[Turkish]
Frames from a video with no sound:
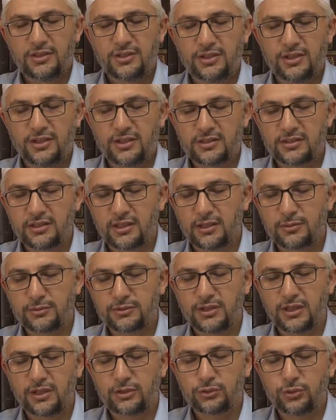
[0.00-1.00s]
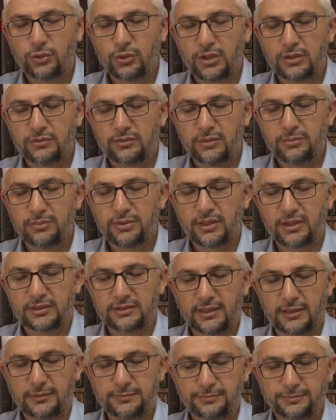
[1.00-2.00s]
çiğ sarımsak, soğan ve
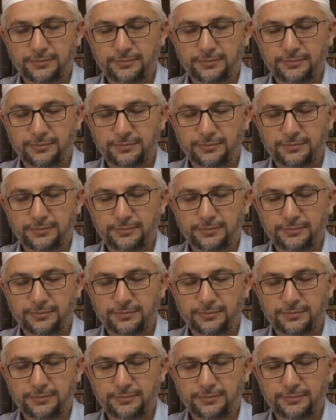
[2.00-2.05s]
pırasa.